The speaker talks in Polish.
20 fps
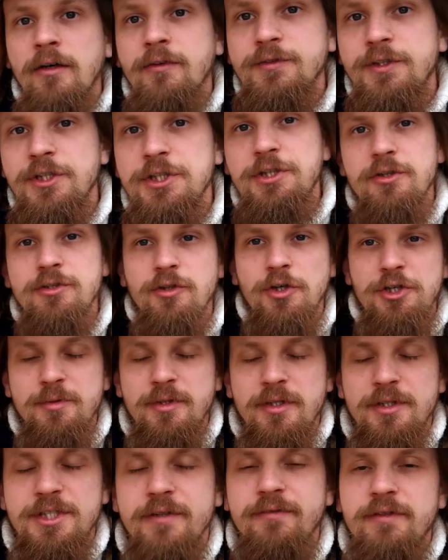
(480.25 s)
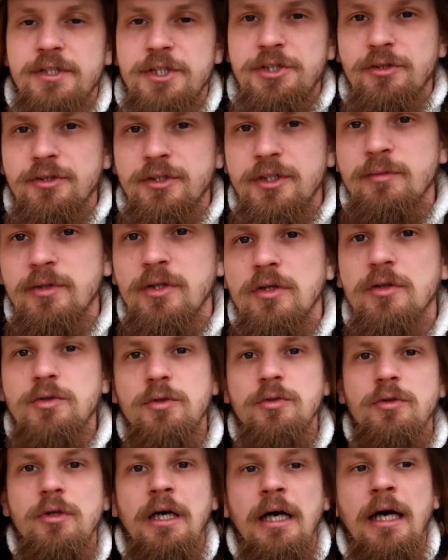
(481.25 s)
w 1890
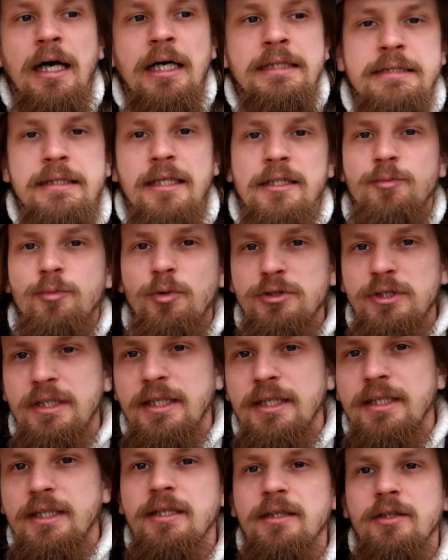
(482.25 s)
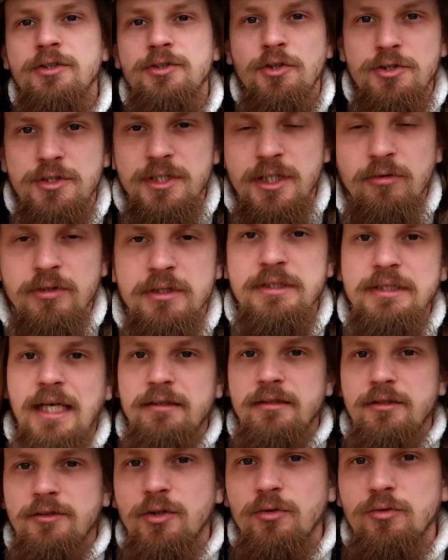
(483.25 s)
roku ten budynek został
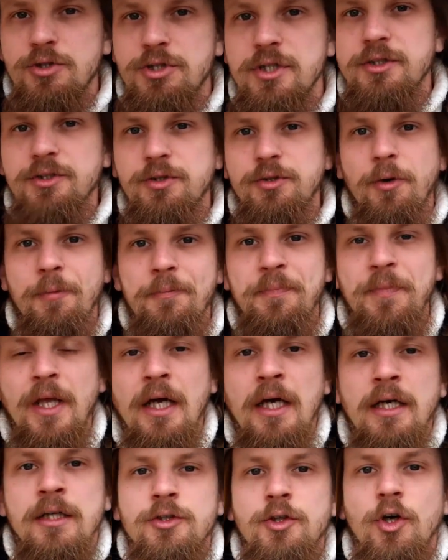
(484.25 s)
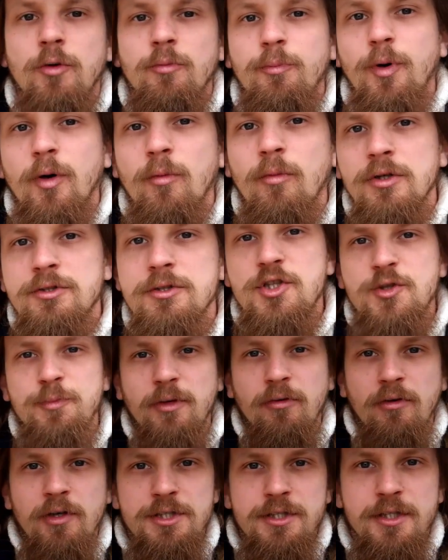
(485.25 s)
oddany do użytku. Dom Pomocy
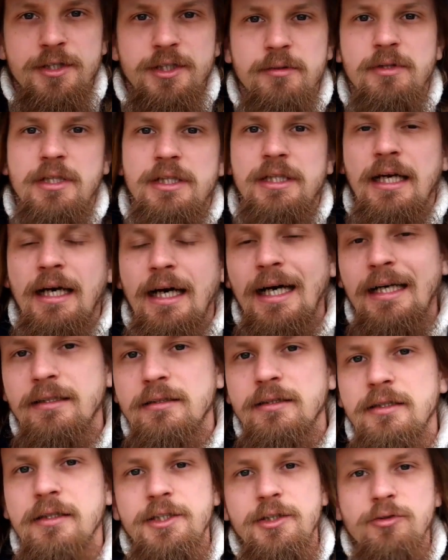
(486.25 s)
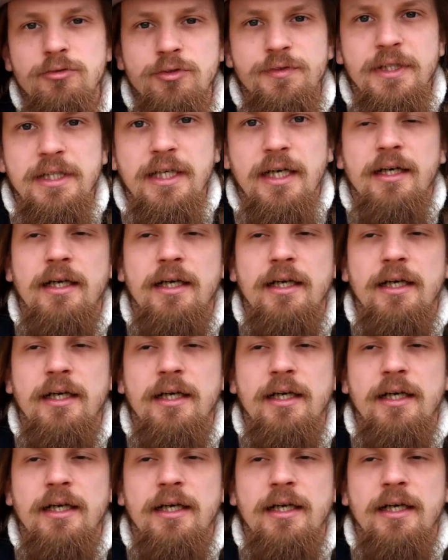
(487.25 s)
Społecznej imienia Anny i Ludwika